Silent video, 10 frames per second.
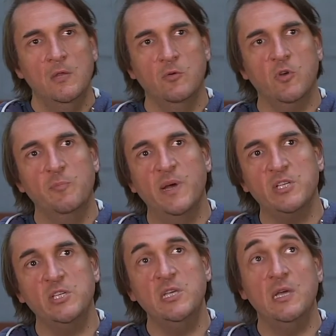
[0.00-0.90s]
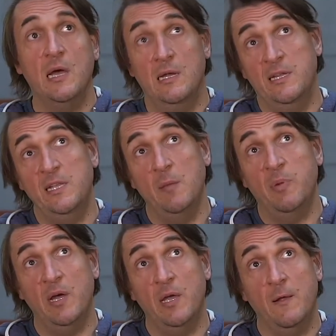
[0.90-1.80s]
Donc euh, Bakshi, l'année
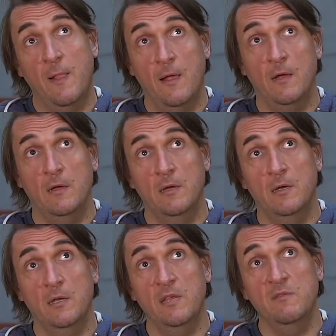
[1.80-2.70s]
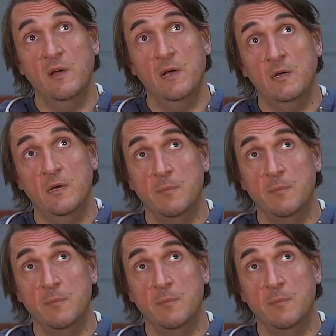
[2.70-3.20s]
d'après, hein, euh, il va.